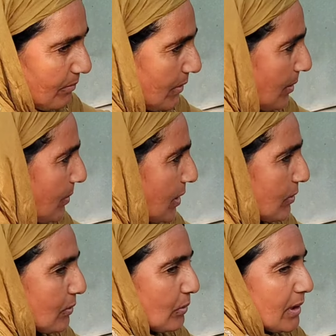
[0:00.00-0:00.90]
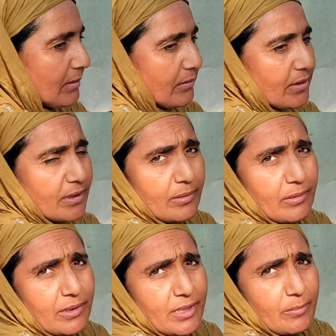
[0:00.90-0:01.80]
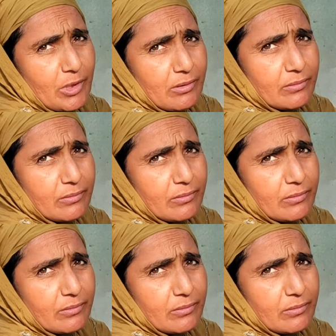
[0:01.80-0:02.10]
लंबा कोई खुला चिकन किचन है